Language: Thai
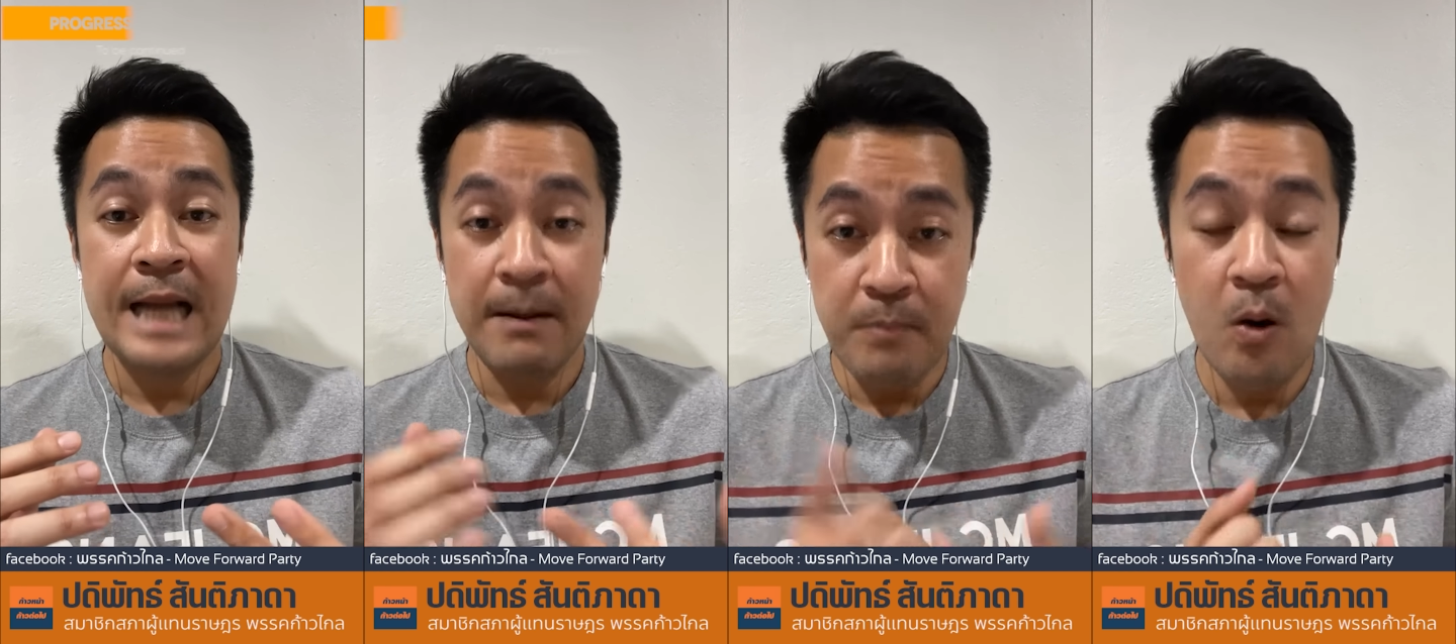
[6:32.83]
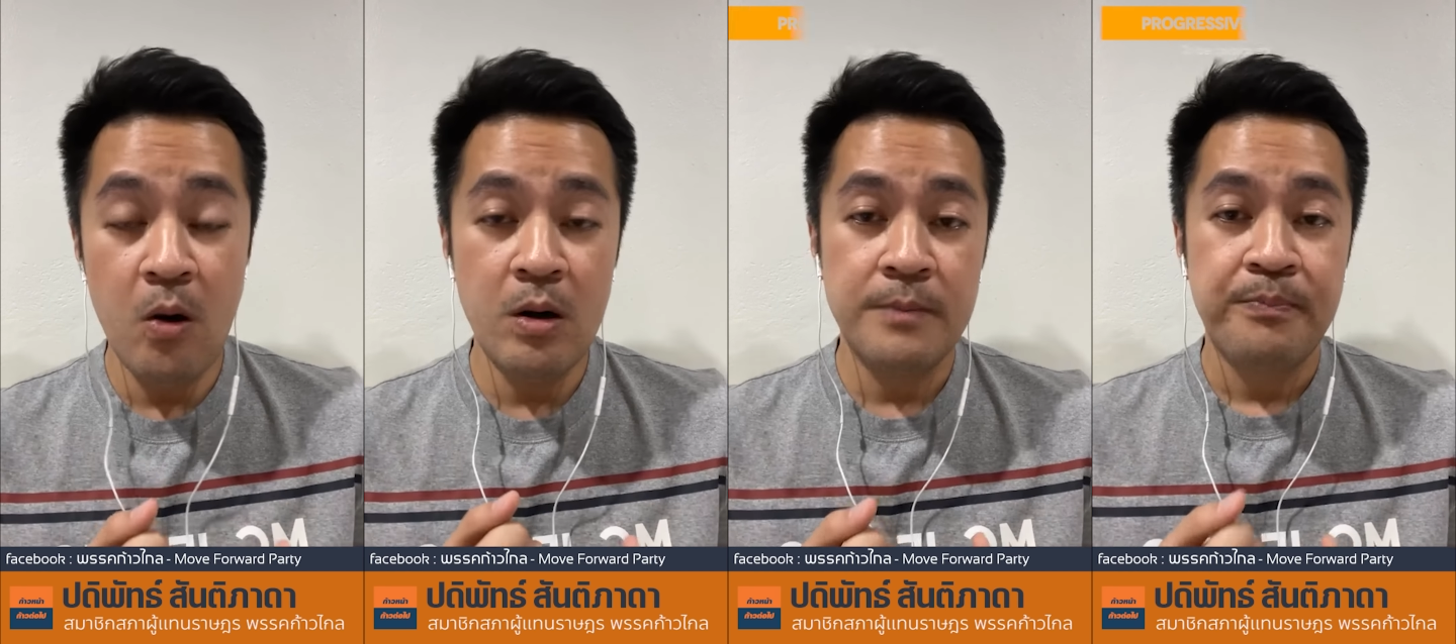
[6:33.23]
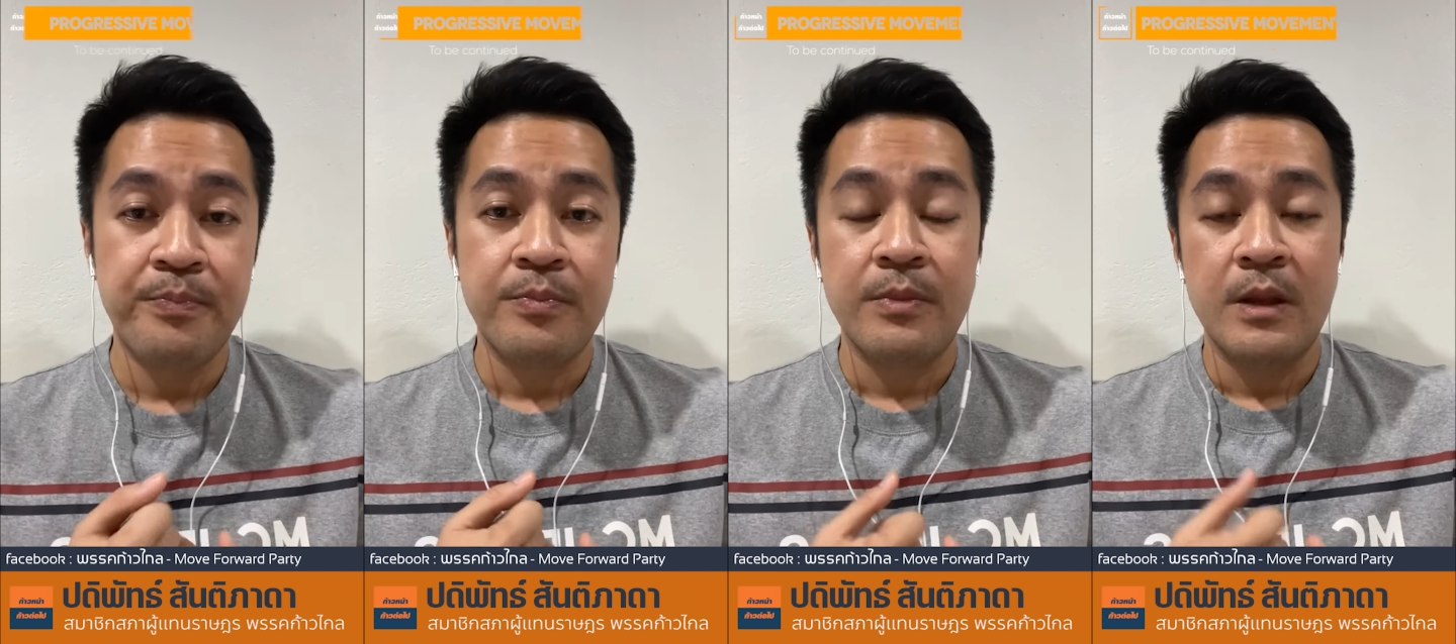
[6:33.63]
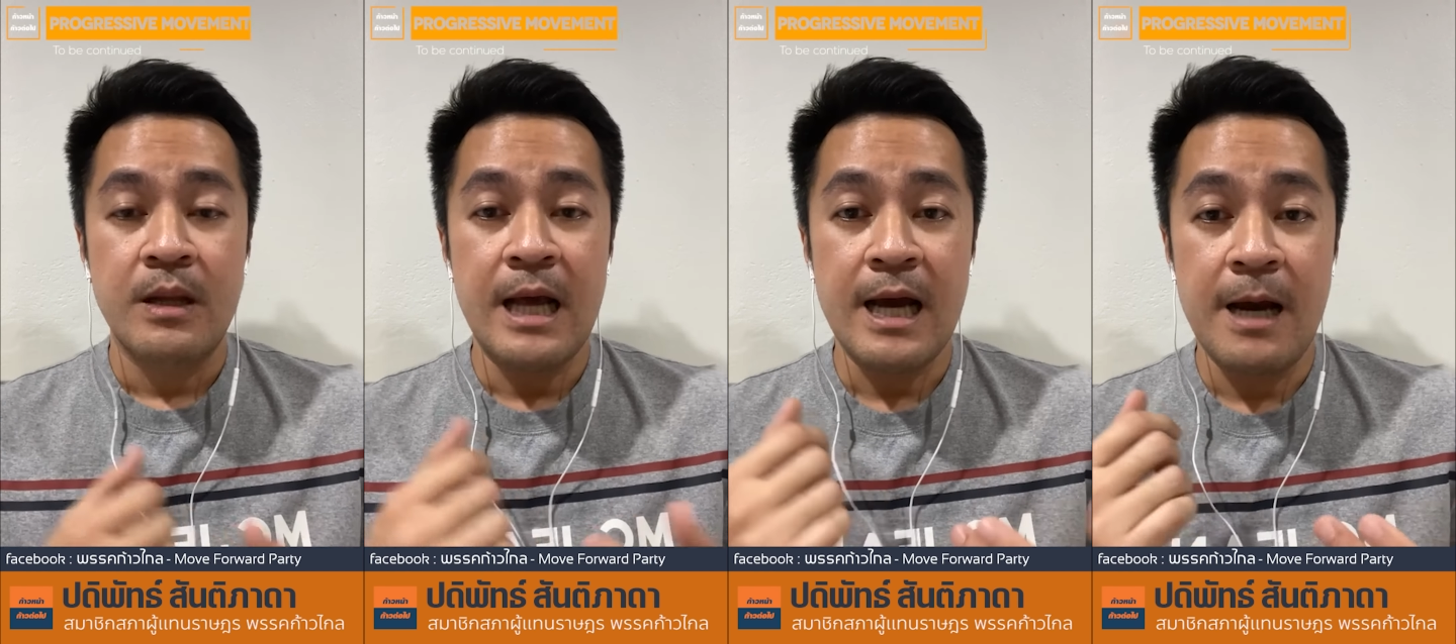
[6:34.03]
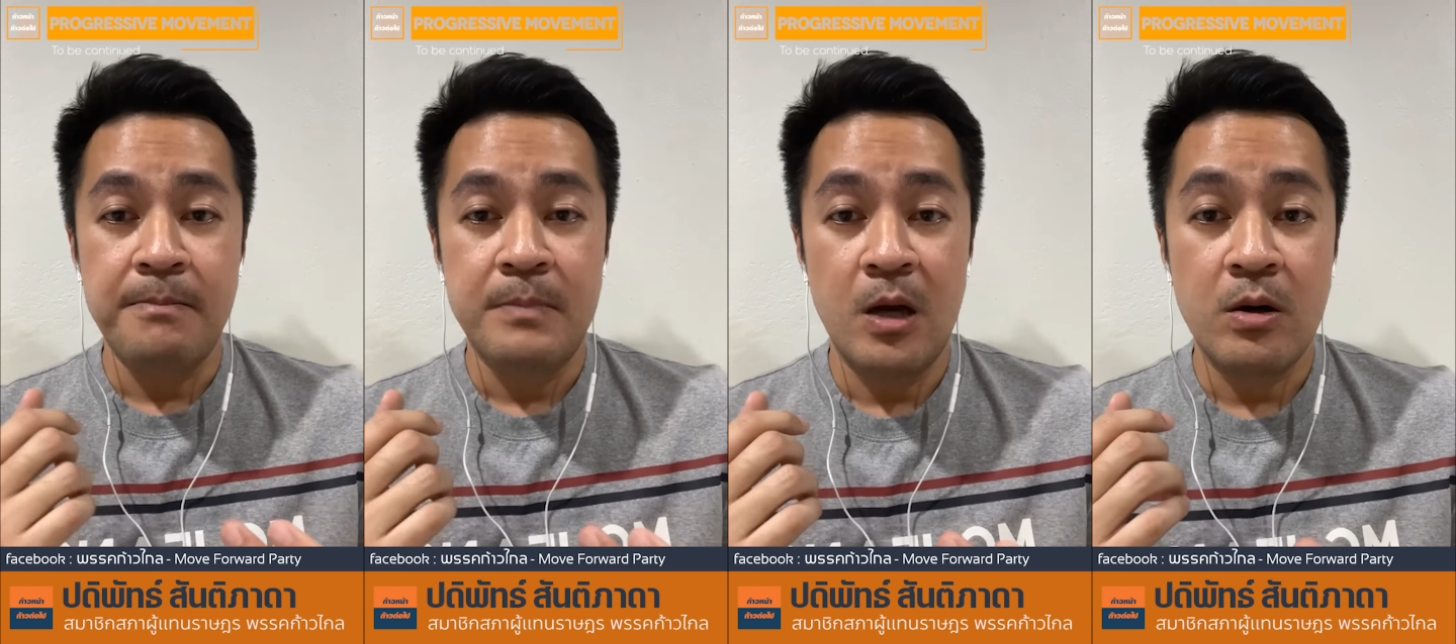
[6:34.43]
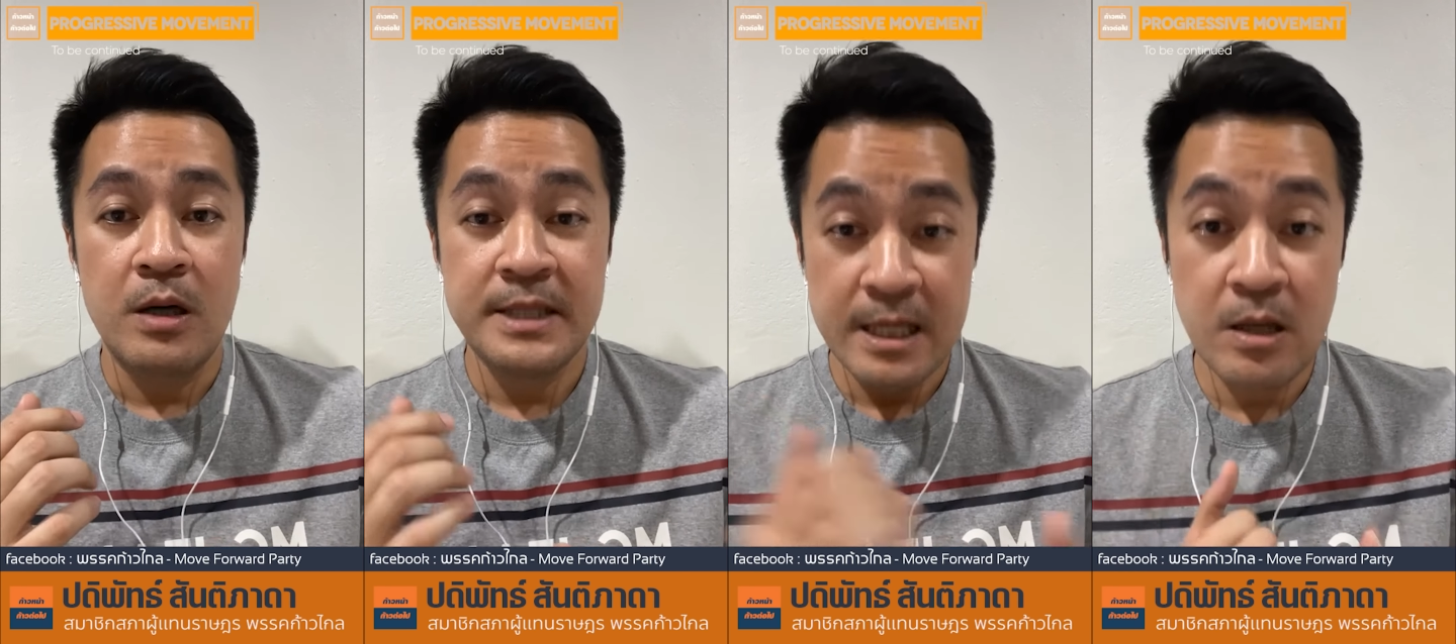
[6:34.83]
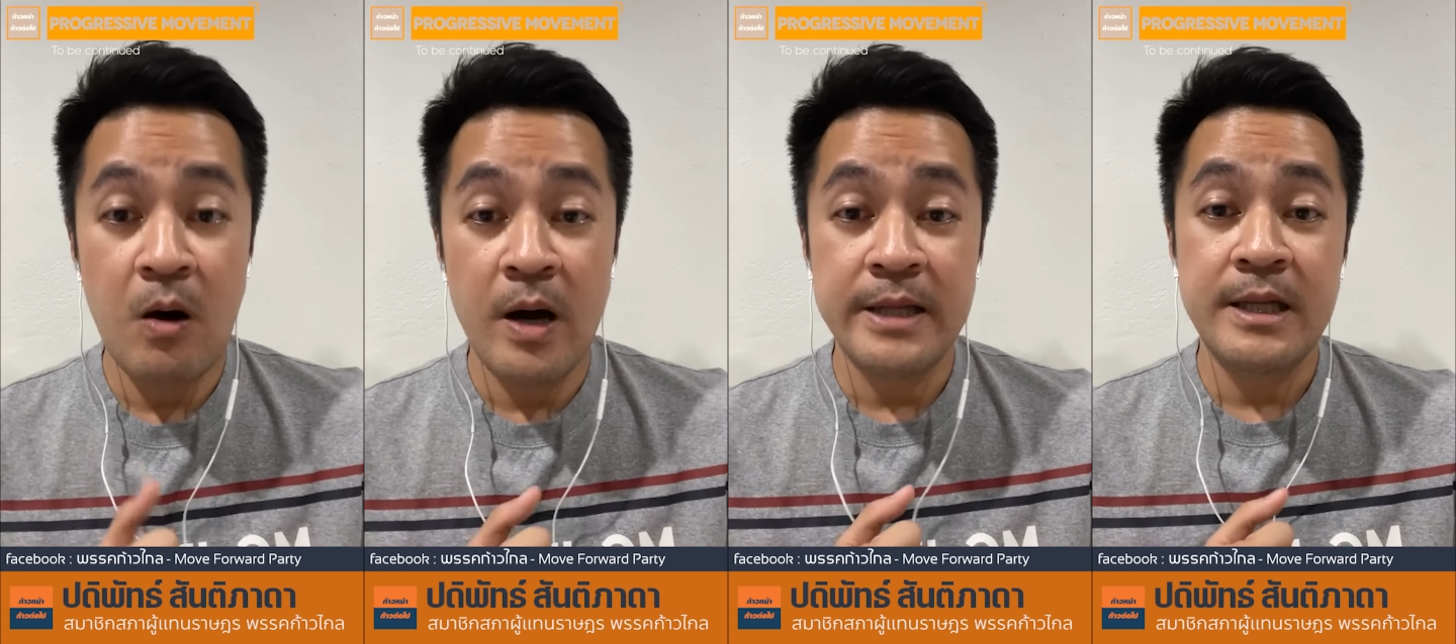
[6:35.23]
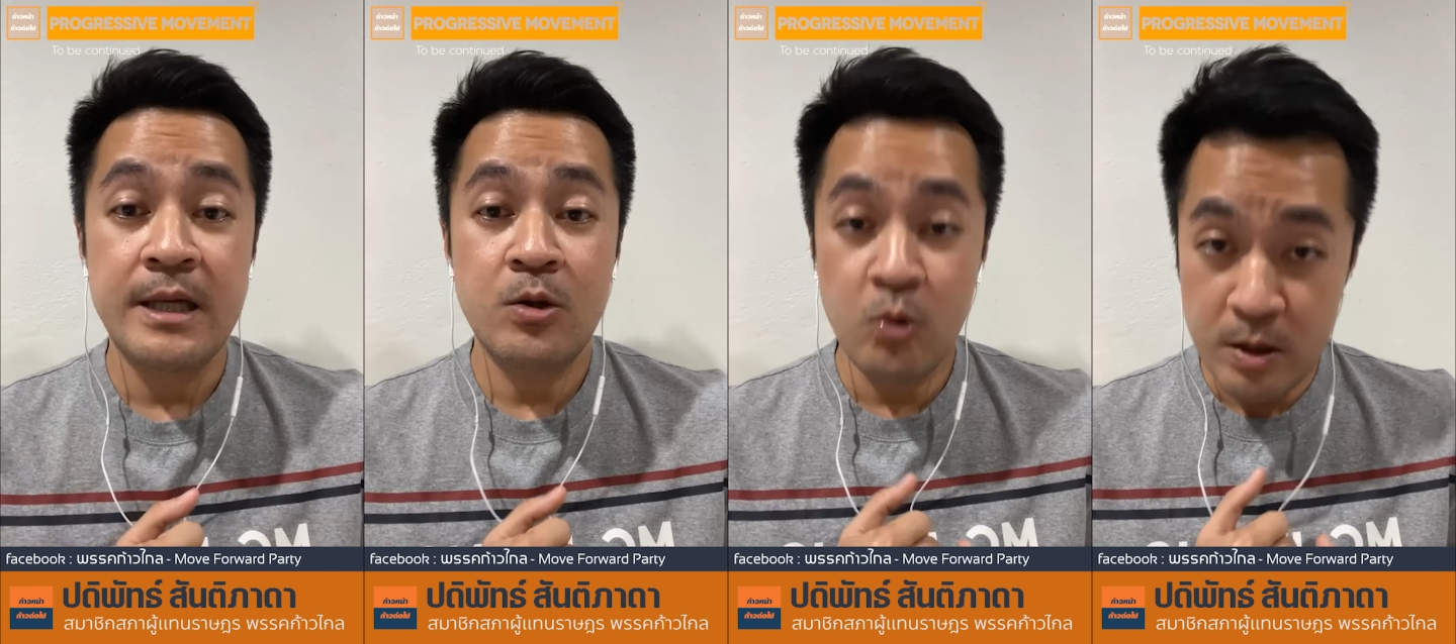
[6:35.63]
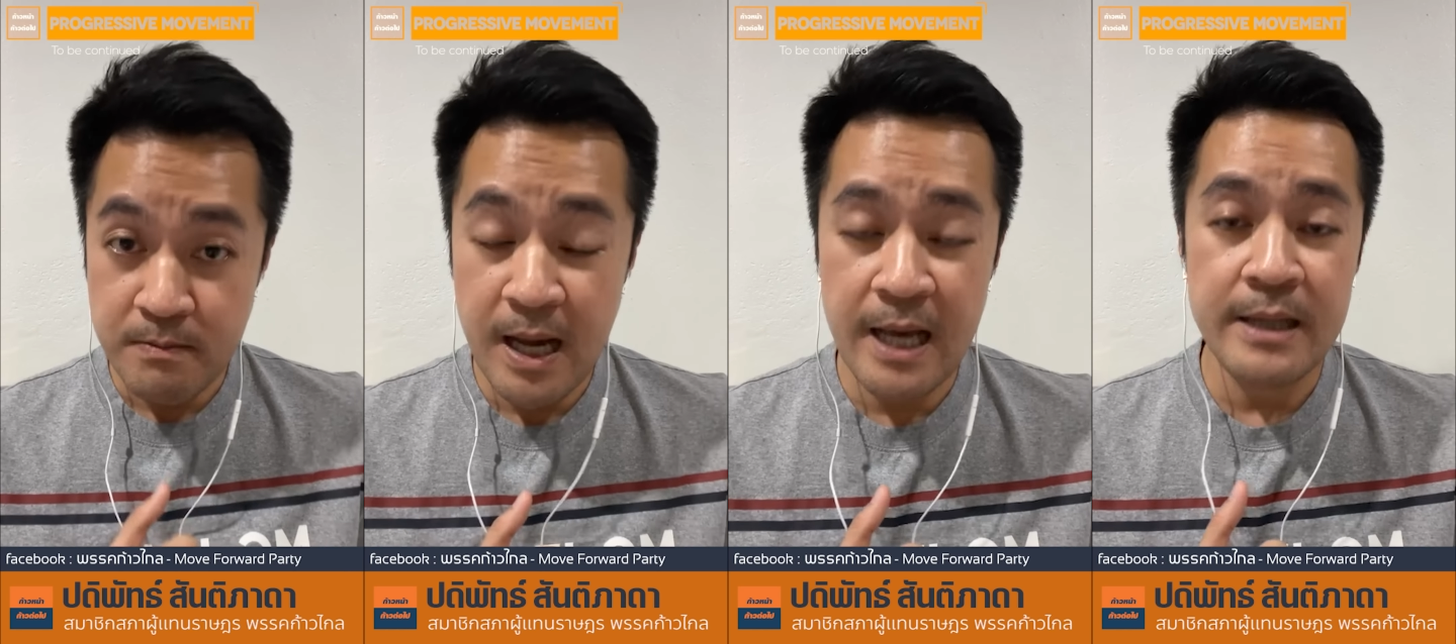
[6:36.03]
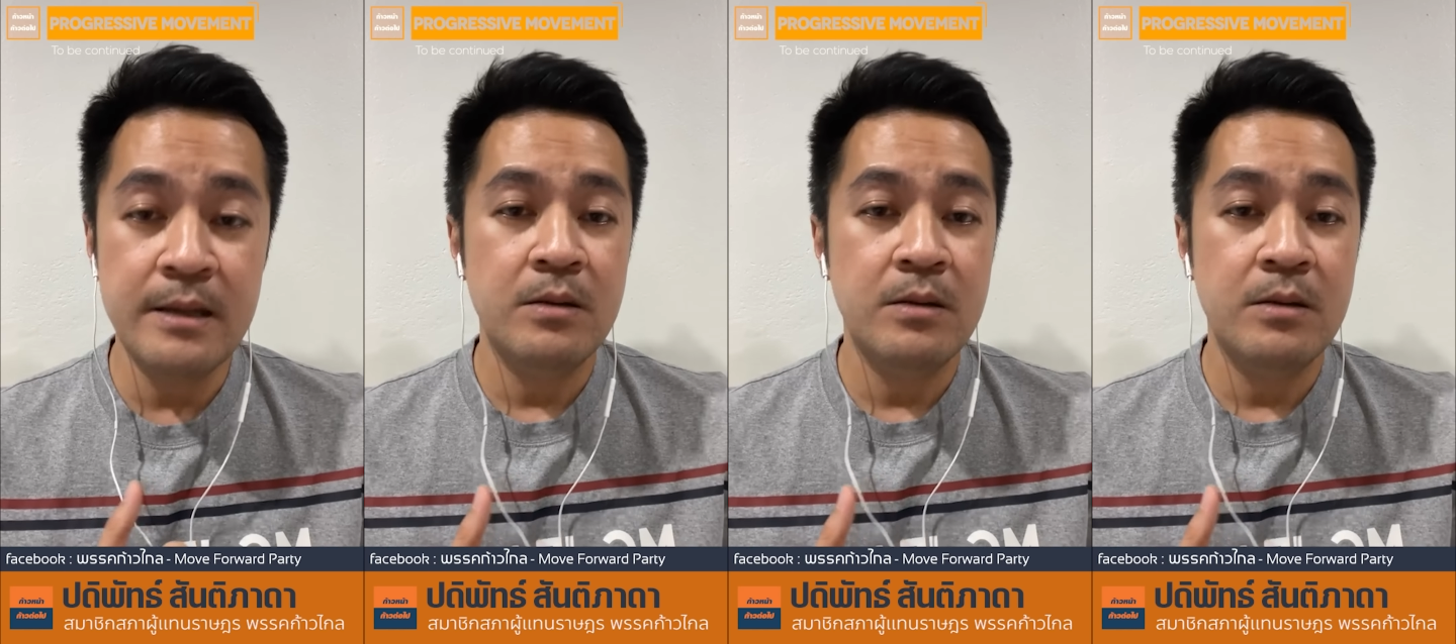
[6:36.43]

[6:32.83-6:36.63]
หนังโป๊ะนะครับแล้วก็เซ็กทอยที่ถูกกฎหมาย